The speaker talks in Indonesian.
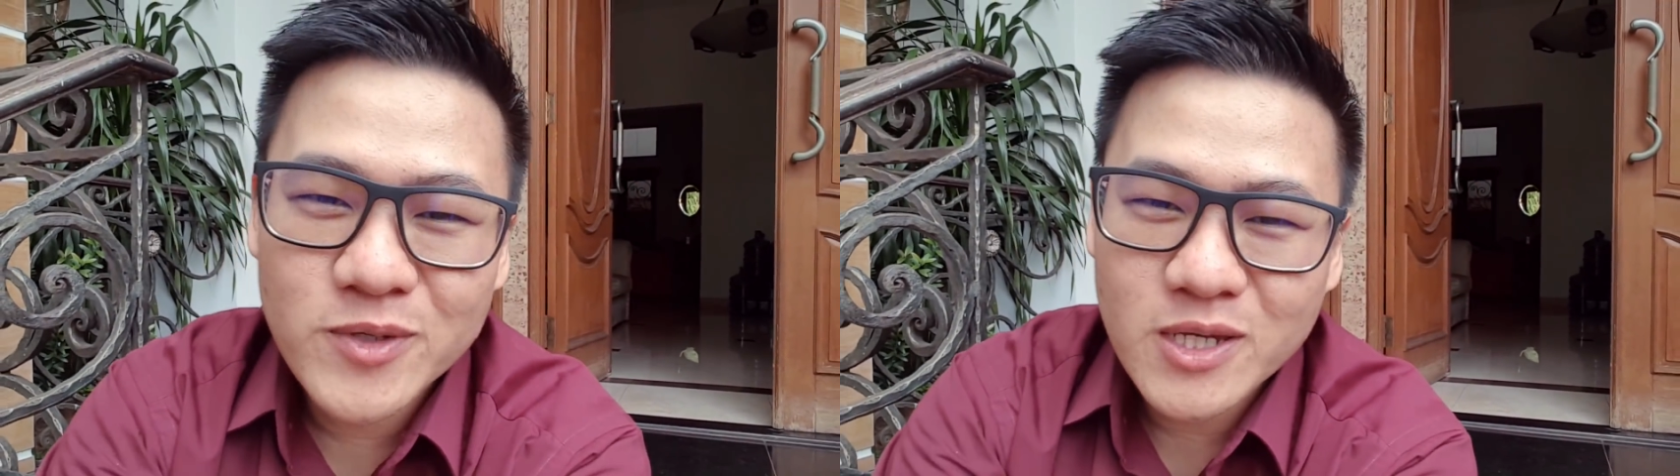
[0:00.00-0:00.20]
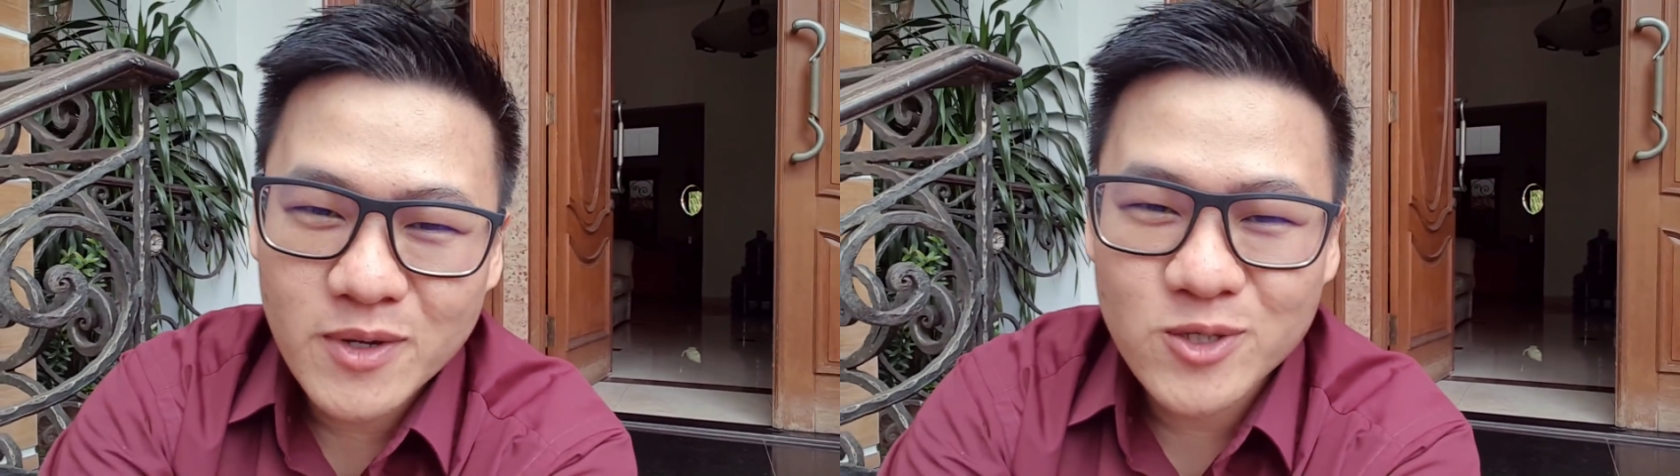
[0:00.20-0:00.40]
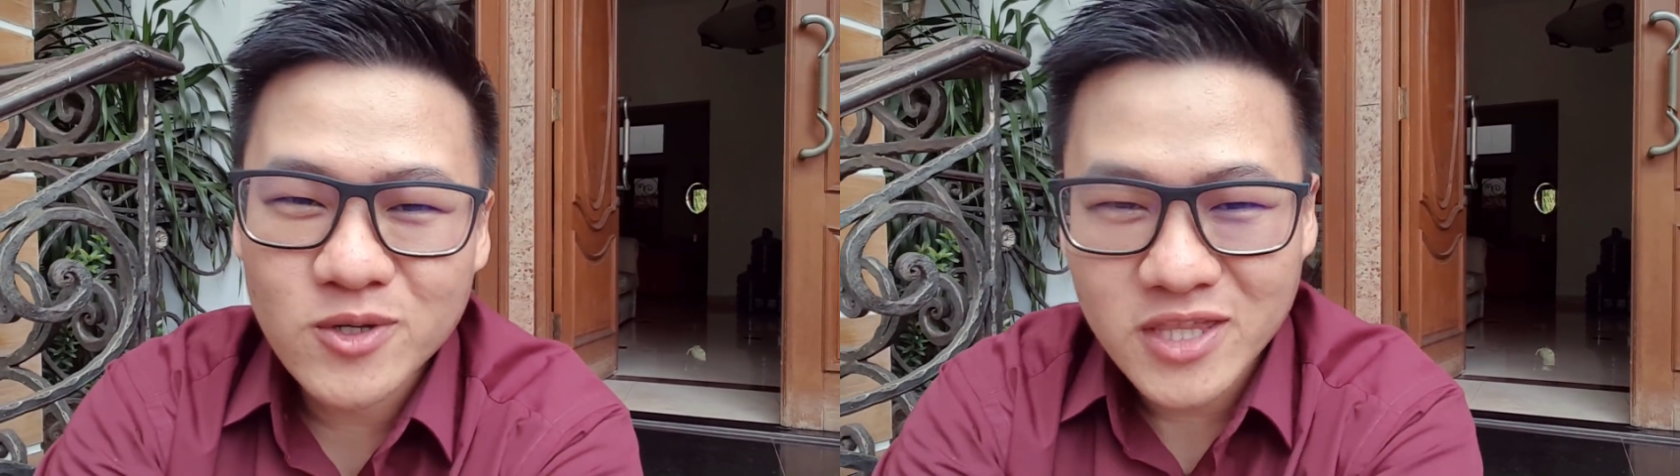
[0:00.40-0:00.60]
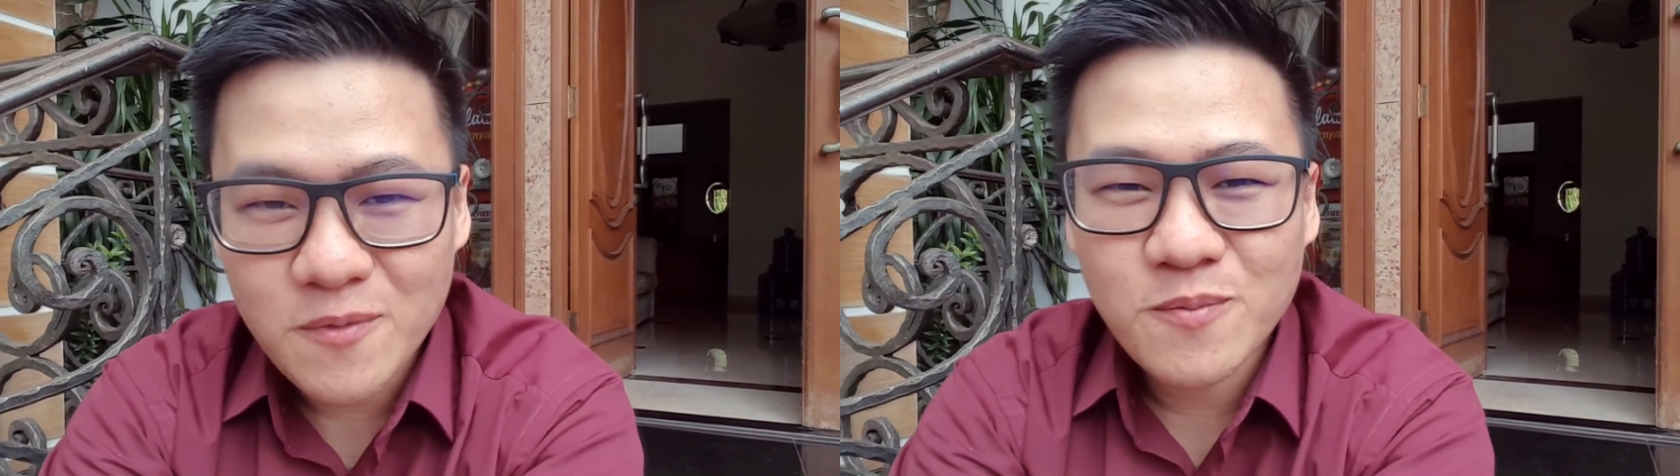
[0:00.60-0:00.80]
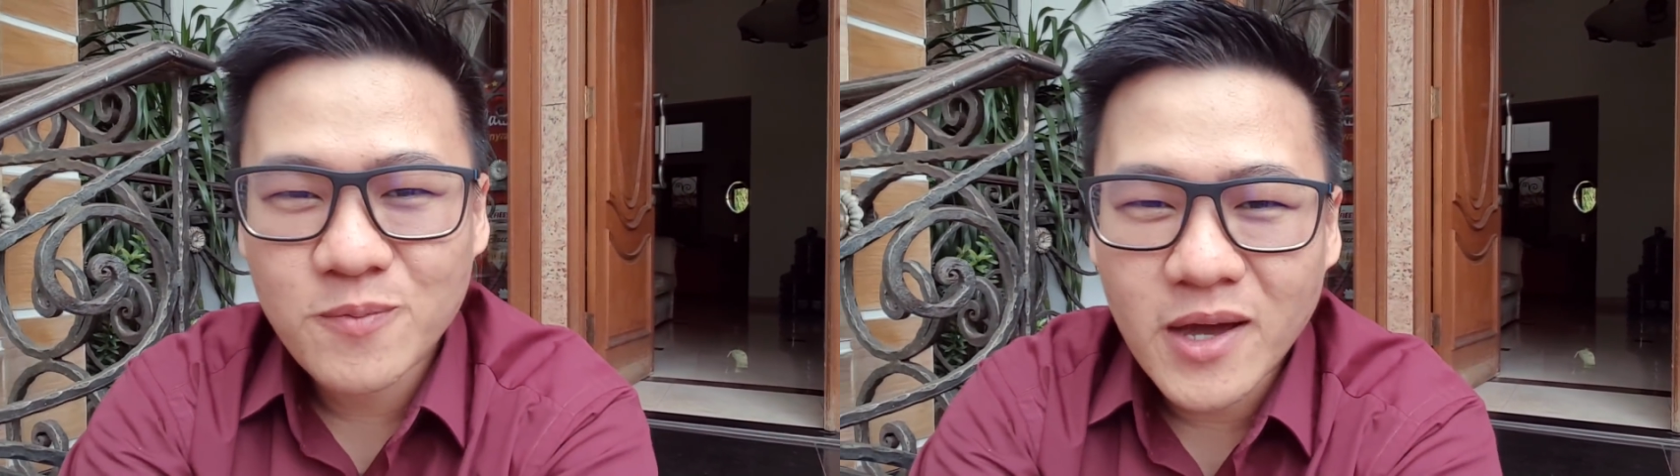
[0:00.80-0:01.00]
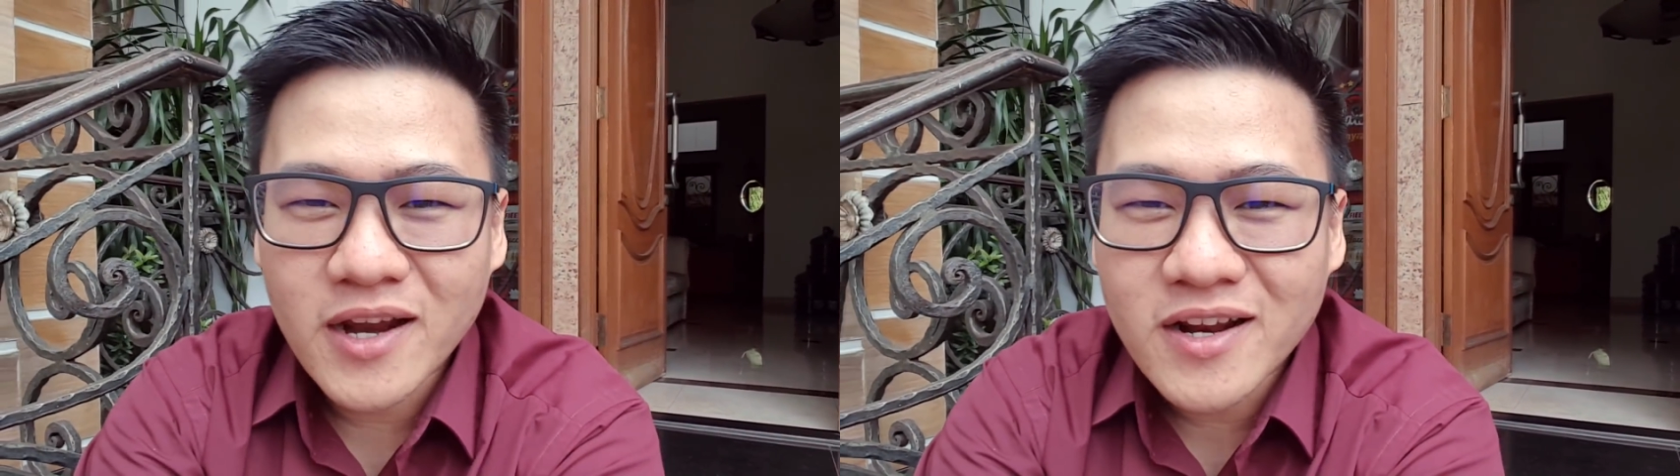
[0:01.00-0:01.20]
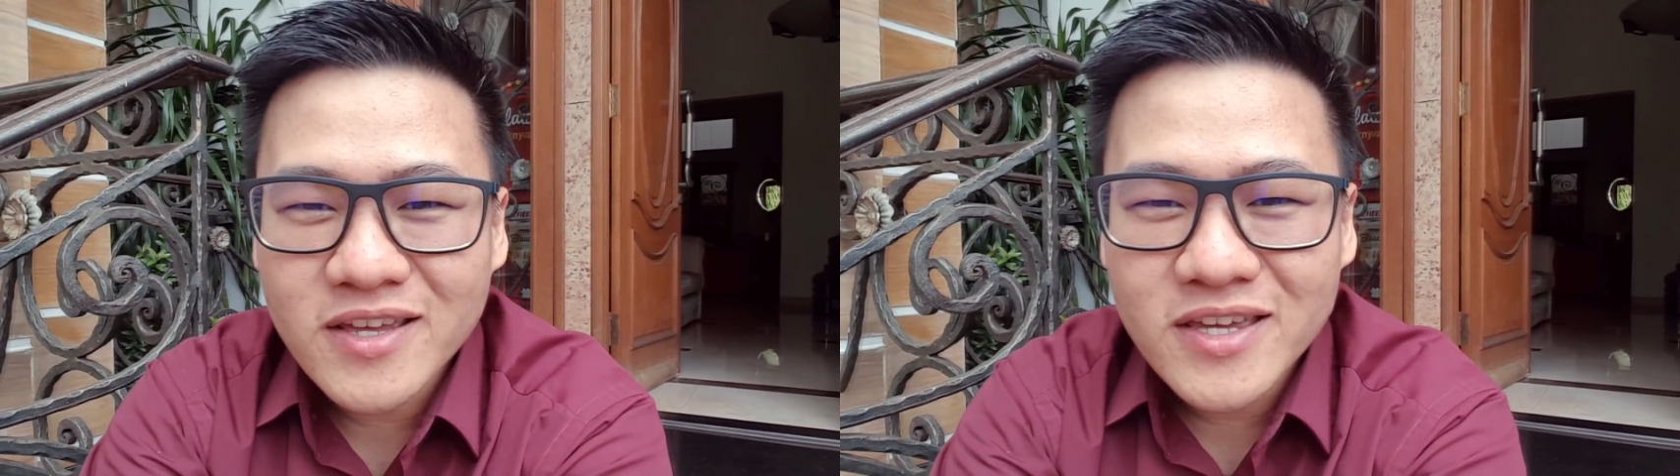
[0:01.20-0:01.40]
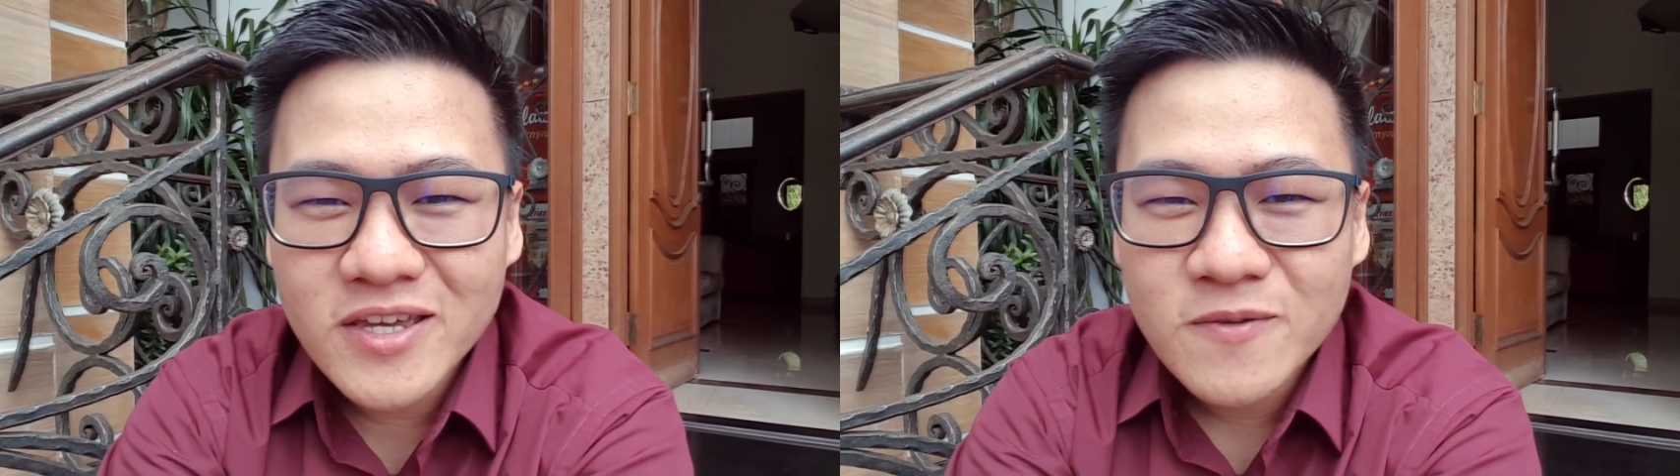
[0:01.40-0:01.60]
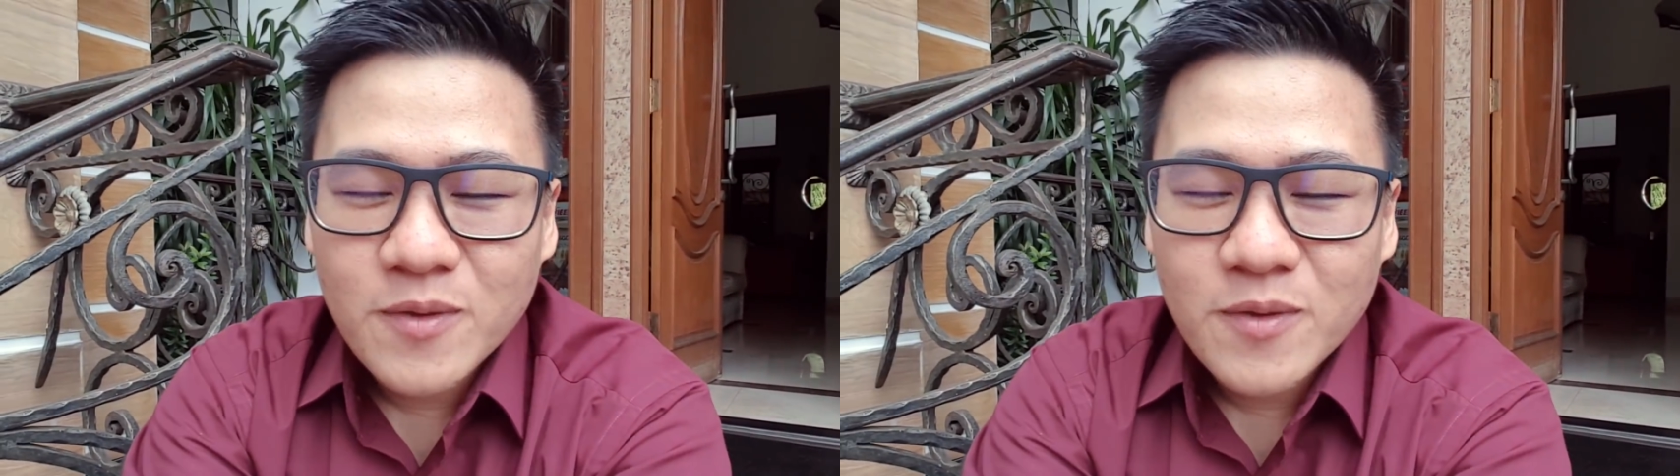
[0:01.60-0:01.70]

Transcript: bisa masuk tim Ararki.